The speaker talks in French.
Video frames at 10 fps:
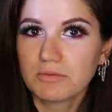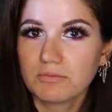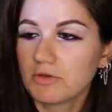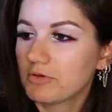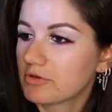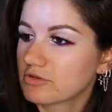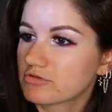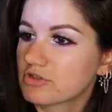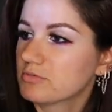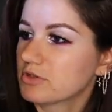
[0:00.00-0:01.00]
Mais ouais
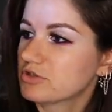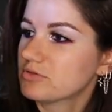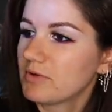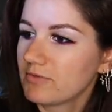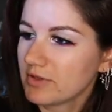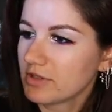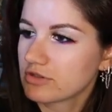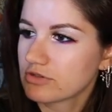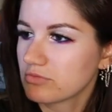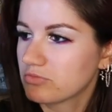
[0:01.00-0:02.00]
je sais pas, je suis pas fan à
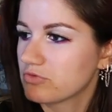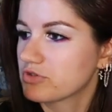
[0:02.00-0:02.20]
100%.